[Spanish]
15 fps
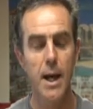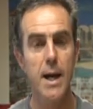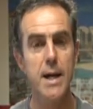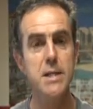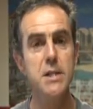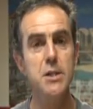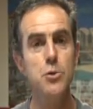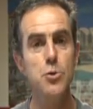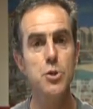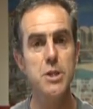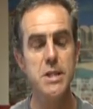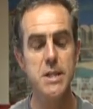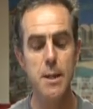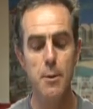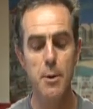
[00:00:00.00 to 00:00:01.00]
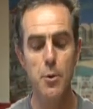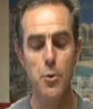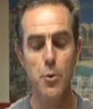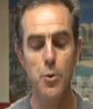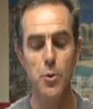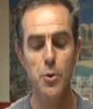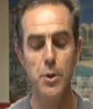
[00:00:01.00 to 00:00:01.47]
Ha sido este
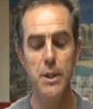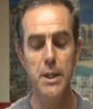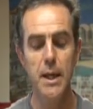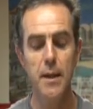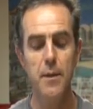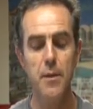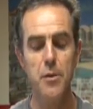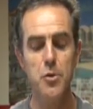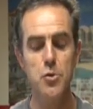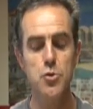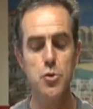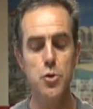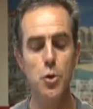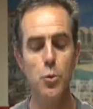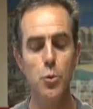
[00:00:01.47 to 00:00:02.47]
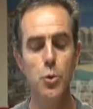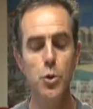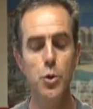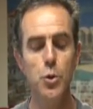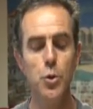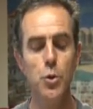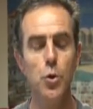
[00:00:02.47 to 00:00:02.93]
sábado, día 18 de
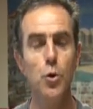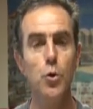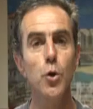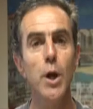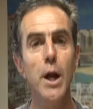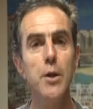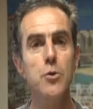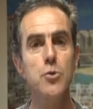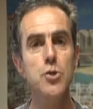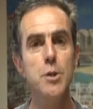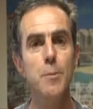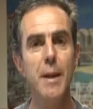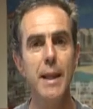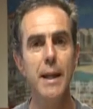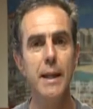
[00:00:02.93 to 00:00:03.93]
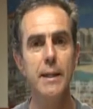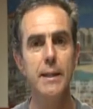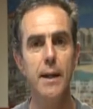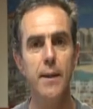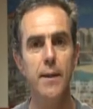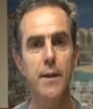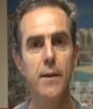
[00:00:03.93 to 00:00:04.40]
junio, con horarios de mañana y
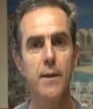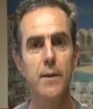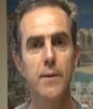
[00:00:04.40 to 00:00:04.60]
tarde.